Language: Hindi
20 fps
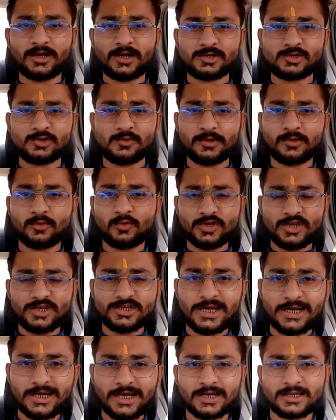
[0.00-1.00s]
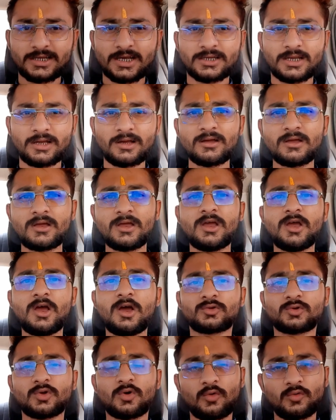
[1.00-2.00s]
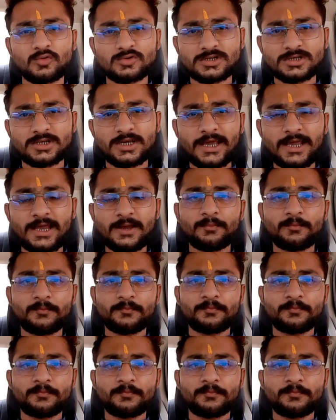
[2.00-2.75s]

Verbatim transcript: कस्टमर खुद ही चेक करता था तो उसके